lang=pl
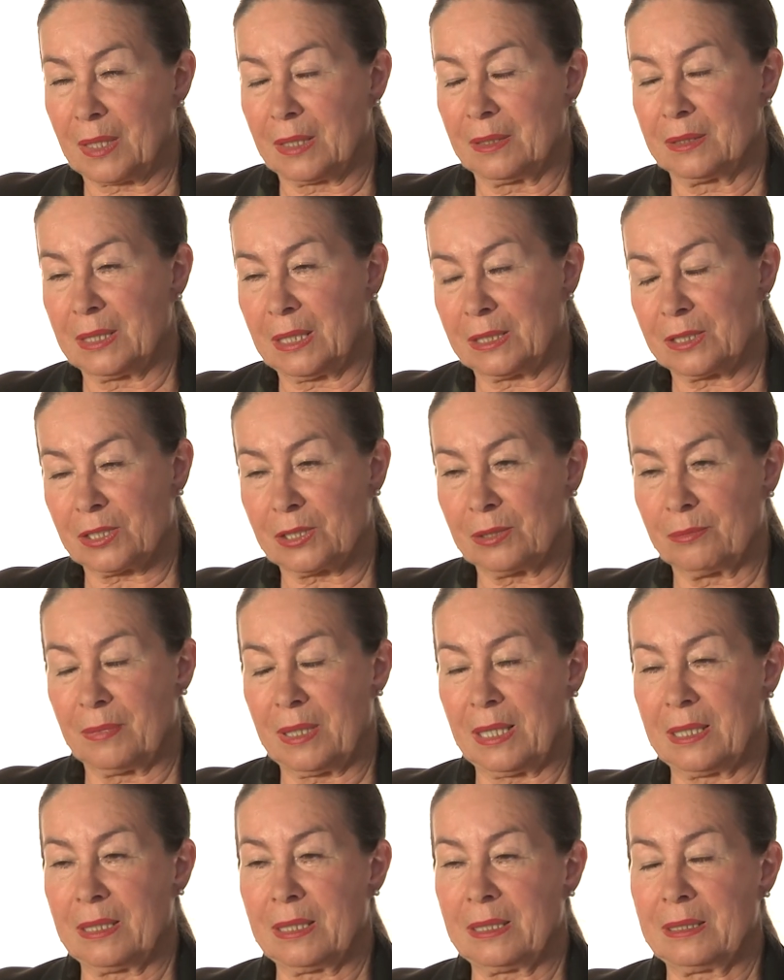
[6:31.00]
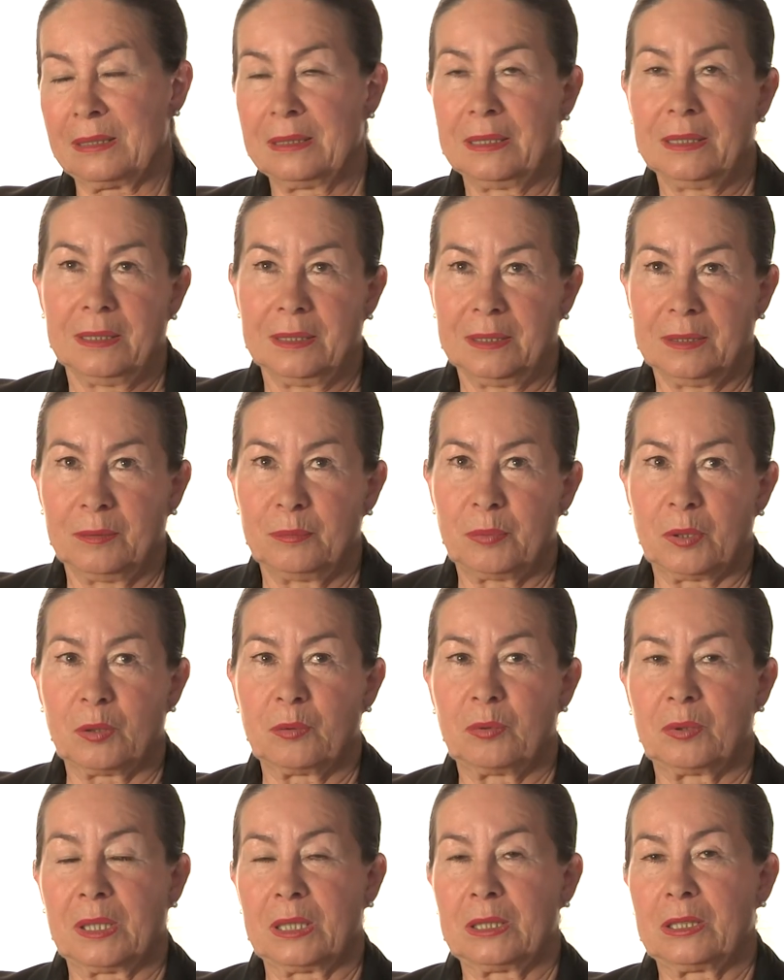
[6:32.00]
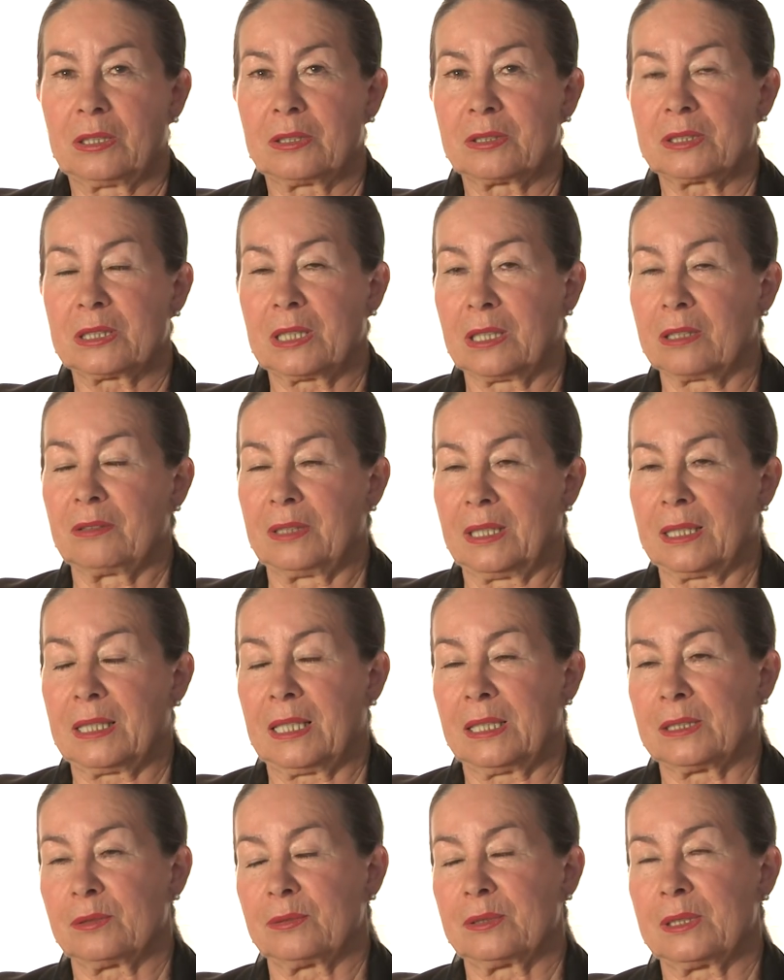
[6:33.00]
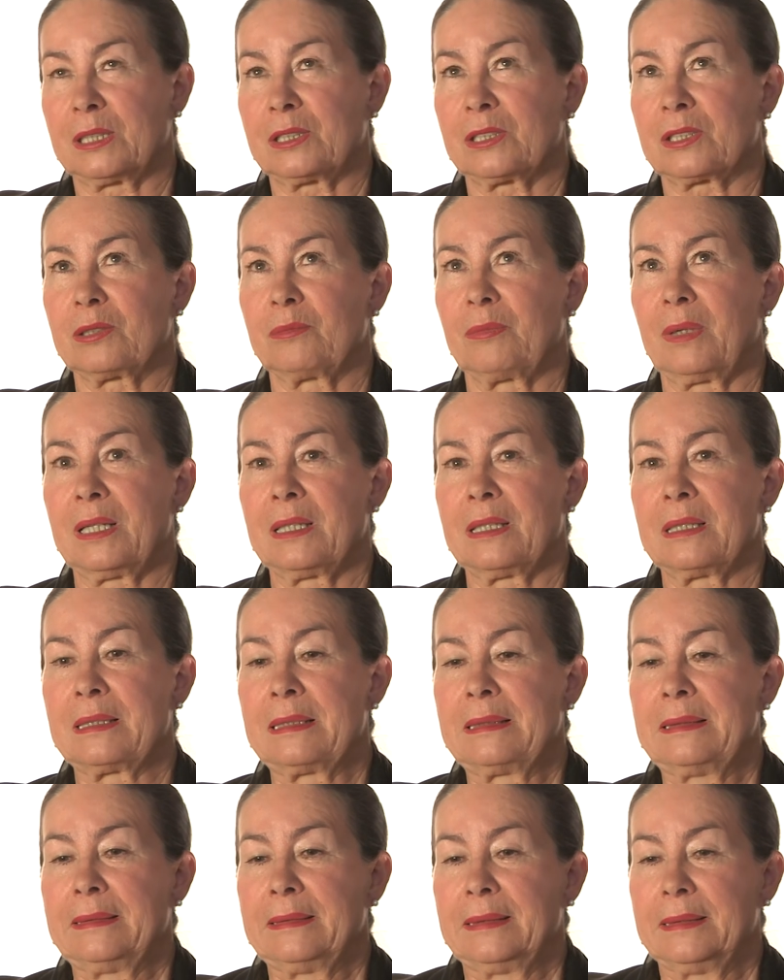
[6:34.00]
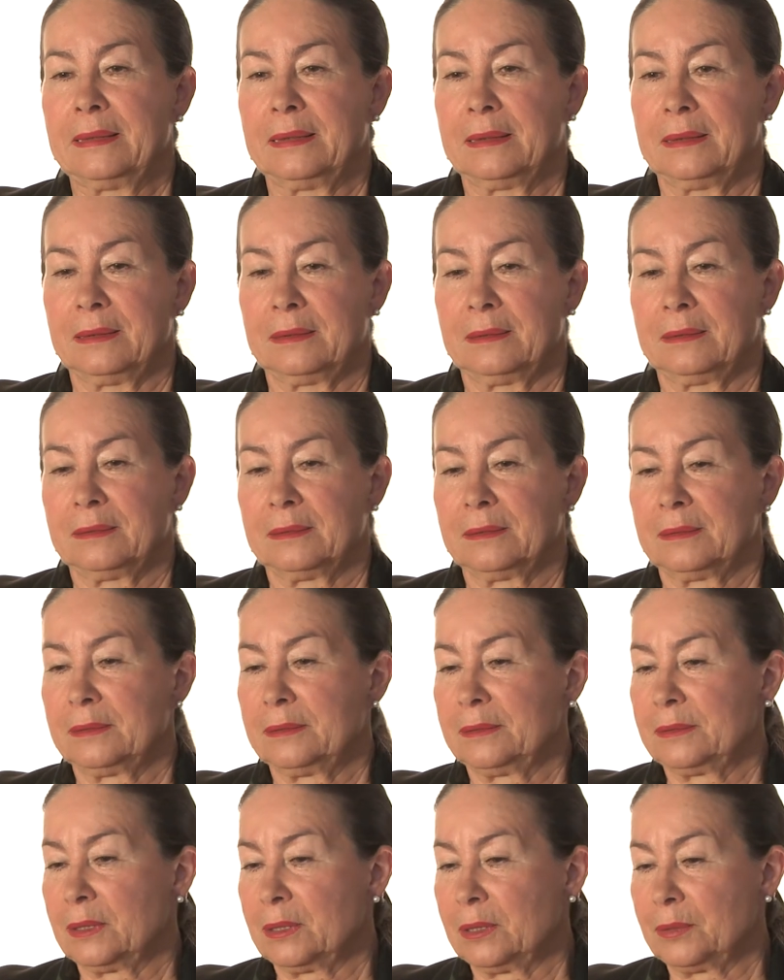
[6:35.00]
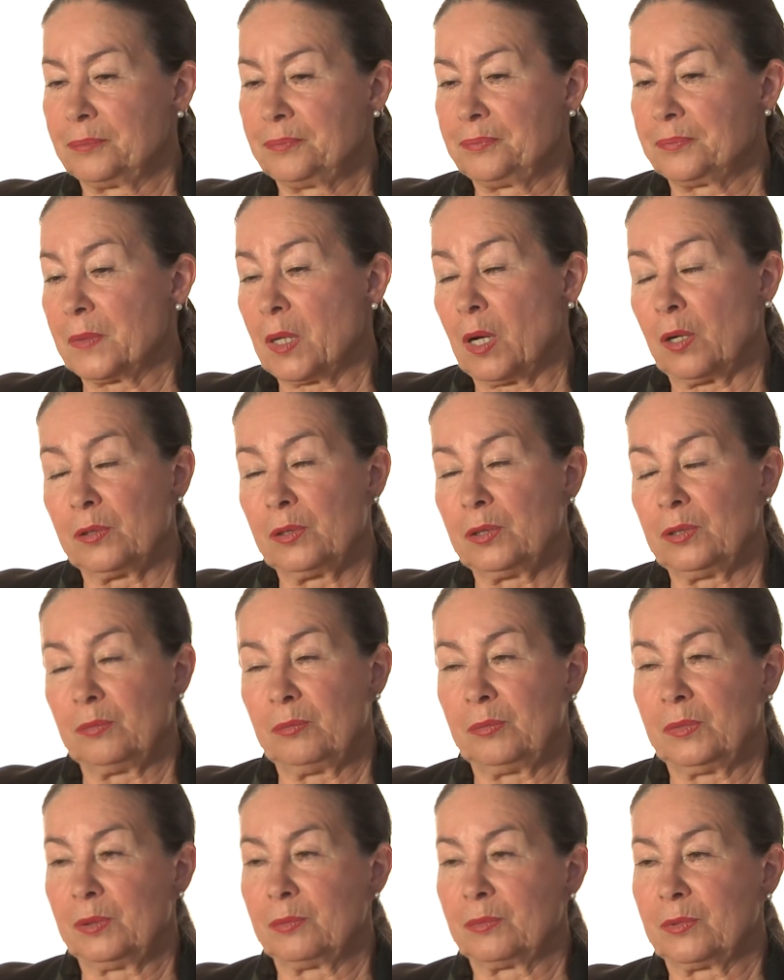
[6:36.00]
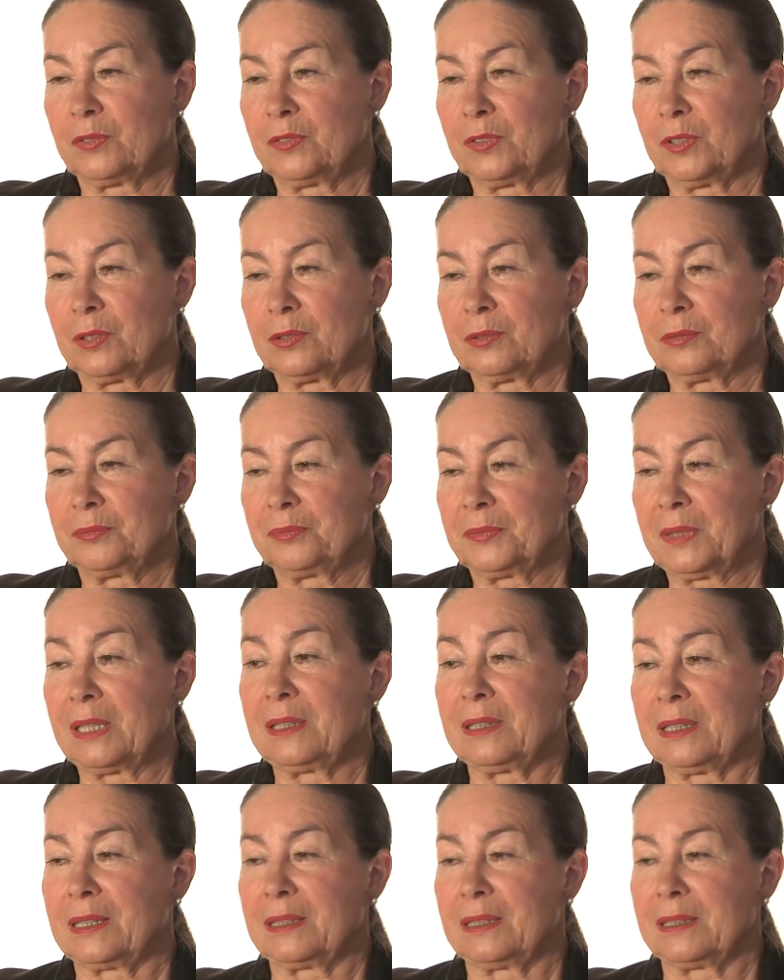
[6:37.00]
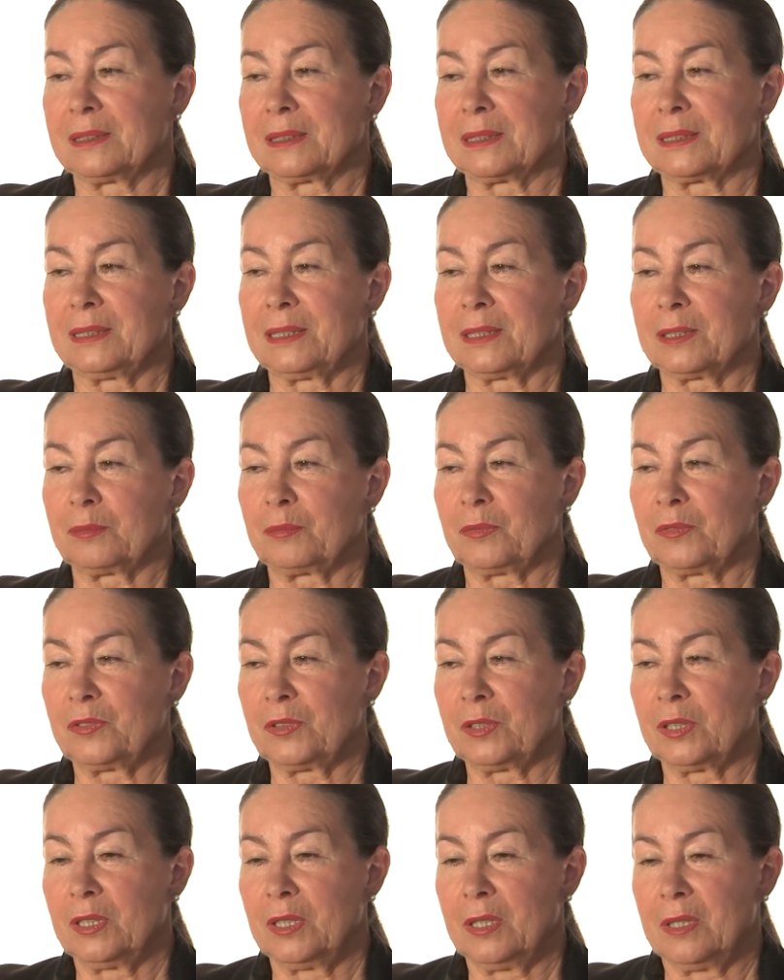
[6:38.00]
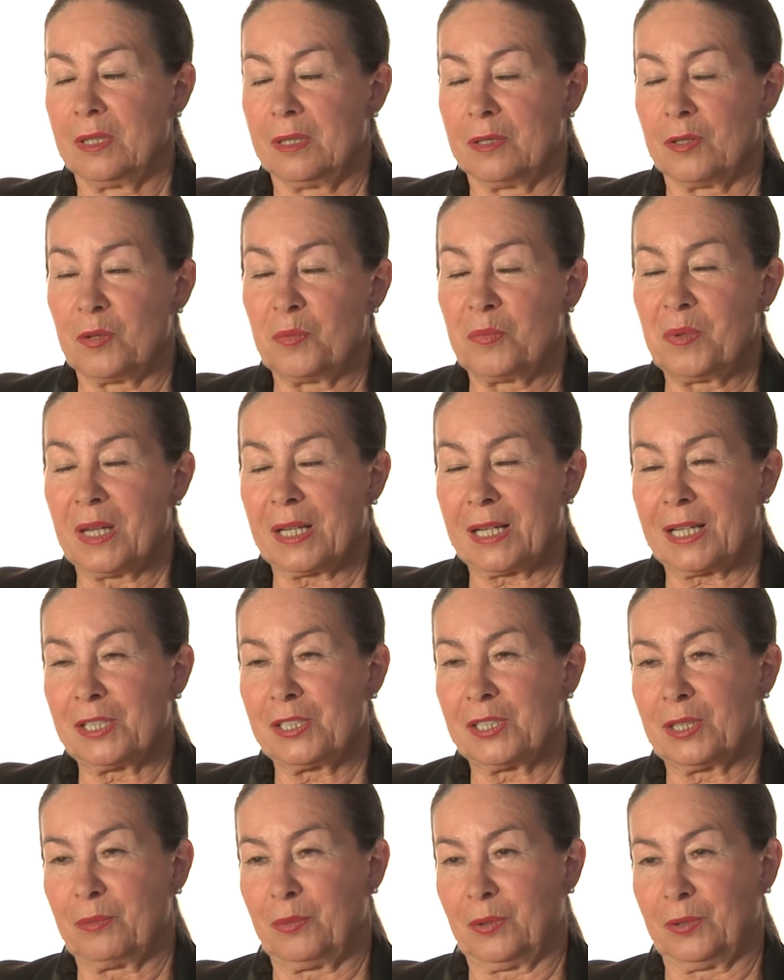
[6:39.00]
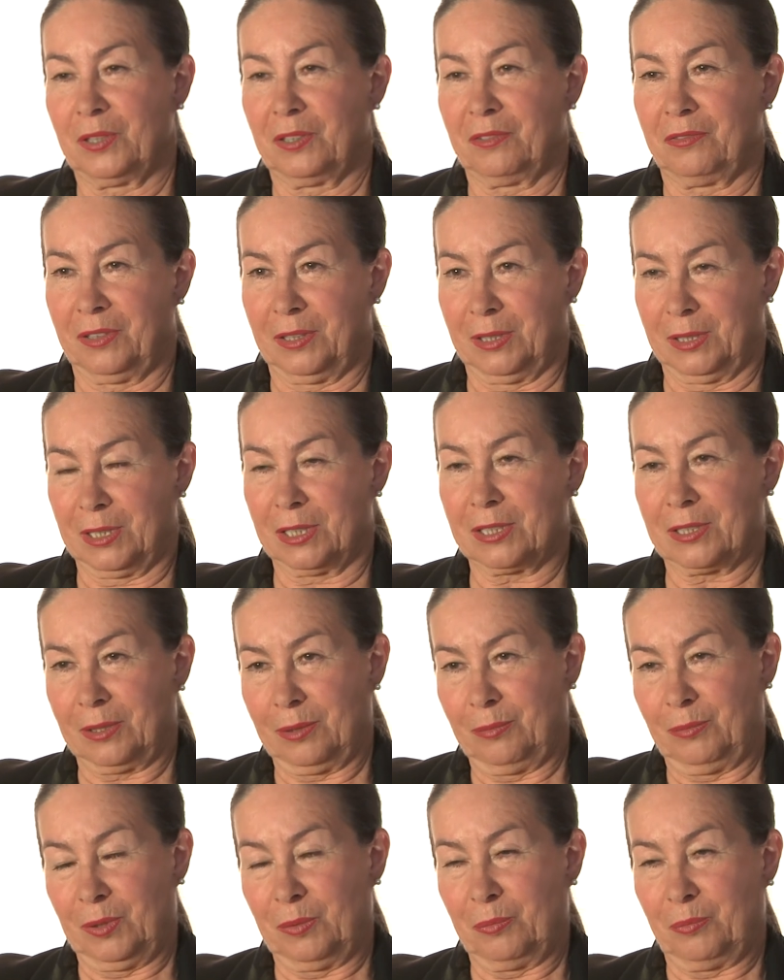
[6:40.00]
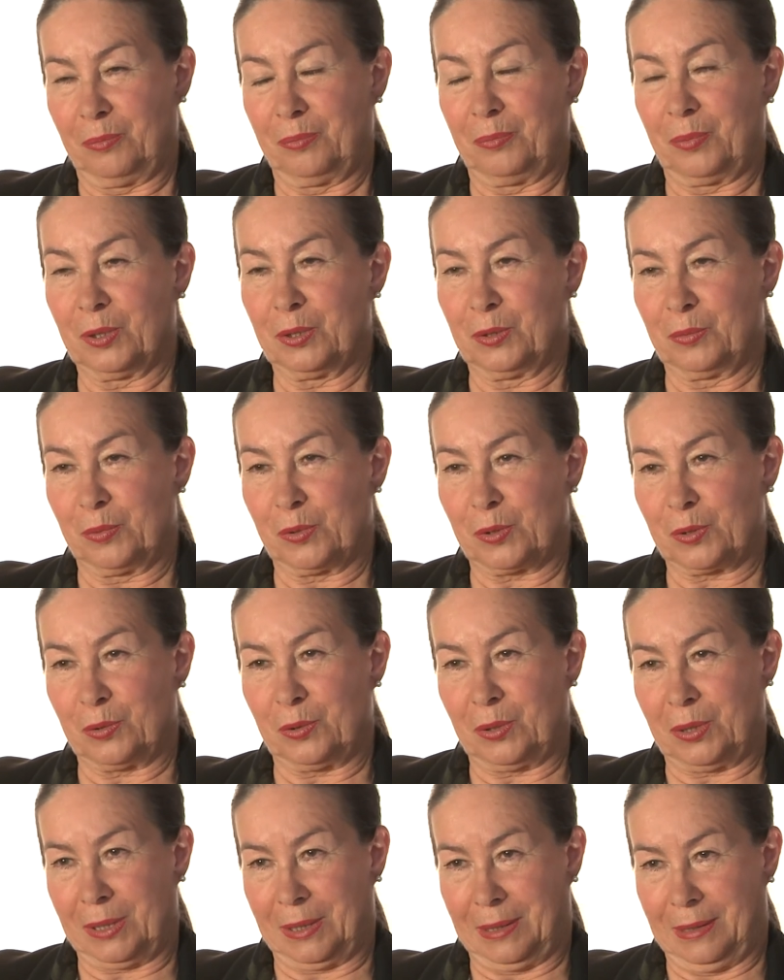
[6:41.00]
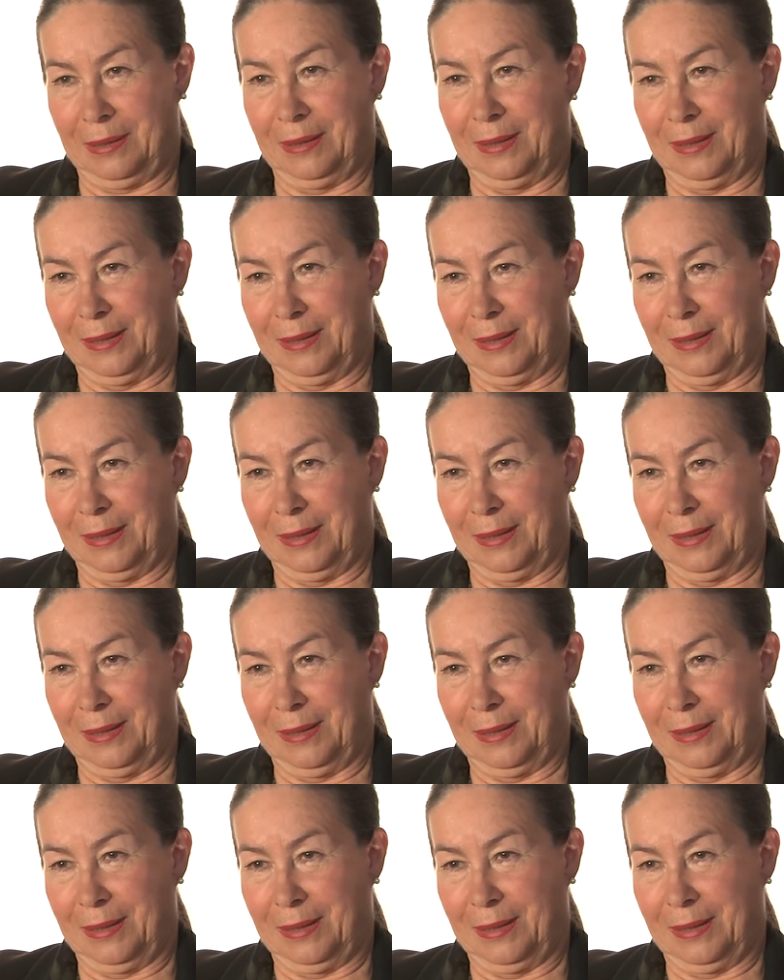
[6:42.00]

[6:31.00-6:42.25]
y, zatrzymania, prokuratorskiego nakazu zatrzymania, y, oni mi mówią, ten jeden z nich mówi, ubieraj się, bo nie wyjdziesz. I mi pod brzuch